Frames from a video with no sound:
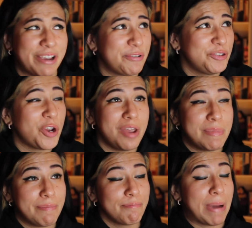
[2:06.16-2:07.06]
según yo en
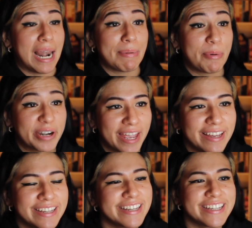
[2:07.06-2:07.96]
mi mala
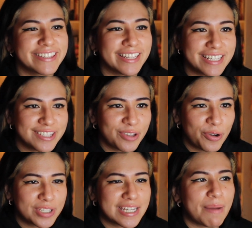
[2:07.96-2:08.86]
memoria, de
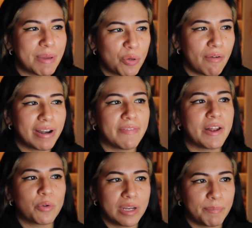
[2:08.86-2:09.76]
esto ya medio hablé en
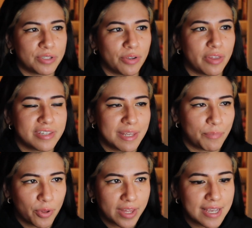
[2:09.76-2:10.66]
algún episodio de este
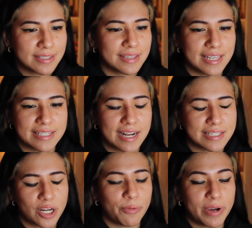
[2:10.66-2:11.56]
podcast, de ser
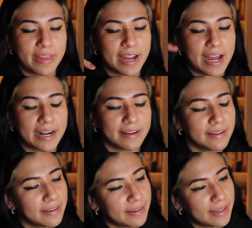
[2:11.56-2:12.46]
así lo voy a dejar.
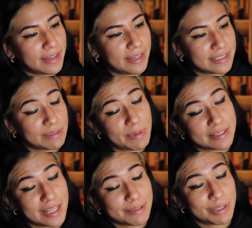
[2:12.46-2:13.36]
Eh, si me
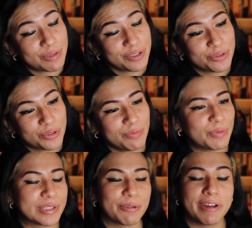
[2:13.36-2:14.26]
estás viendo en YouTube,
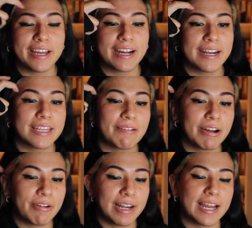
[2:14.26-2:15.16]
pues lo voy a dejar allá
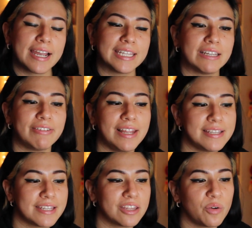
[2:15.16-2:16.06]
abajo en la cajita
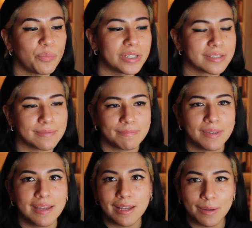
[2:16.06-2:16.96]
feliz y si no, pues
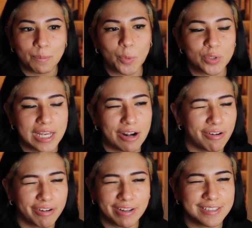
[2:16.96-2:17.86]
búscalo,
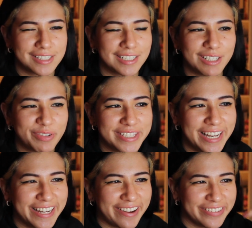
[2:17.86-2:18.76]
no creo que sea tan
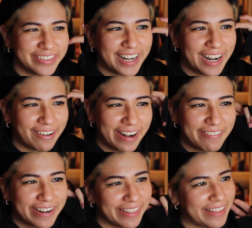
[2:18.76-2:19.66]
difícil encontrarlo,
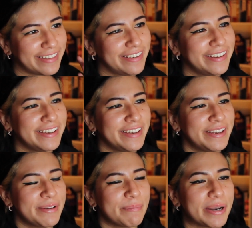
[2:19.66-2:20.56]
la verdad.
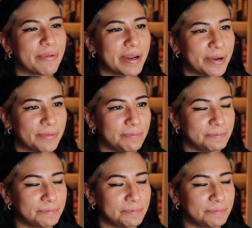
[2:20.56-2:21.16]
Pero bueno,